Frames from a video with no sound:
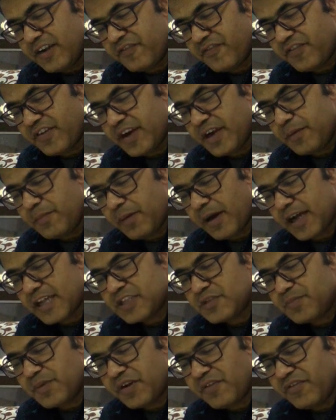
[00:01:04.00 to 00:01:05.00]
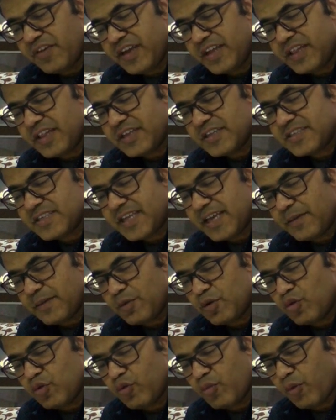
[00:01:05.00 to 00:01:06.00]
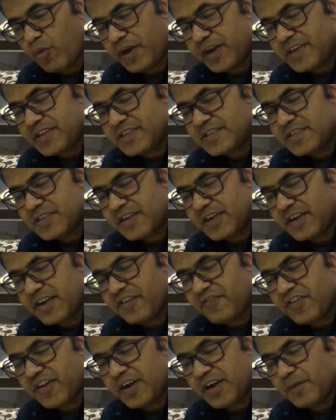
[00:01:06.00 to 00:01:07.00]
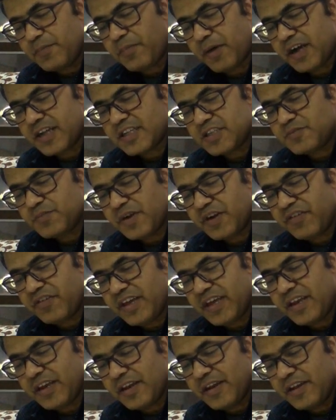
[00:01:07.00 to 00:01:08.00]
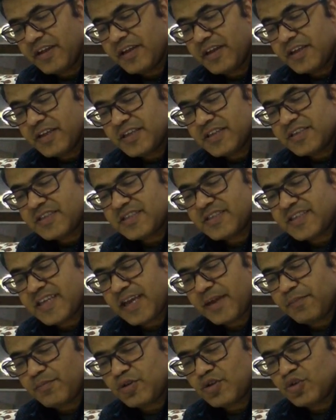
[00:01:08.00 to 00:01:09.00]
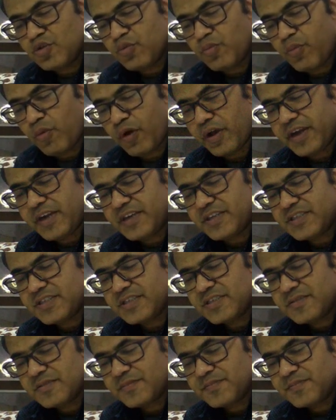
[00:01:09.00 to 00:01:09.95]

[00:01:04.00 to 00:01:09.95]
different paths between the same two points different paths between same two points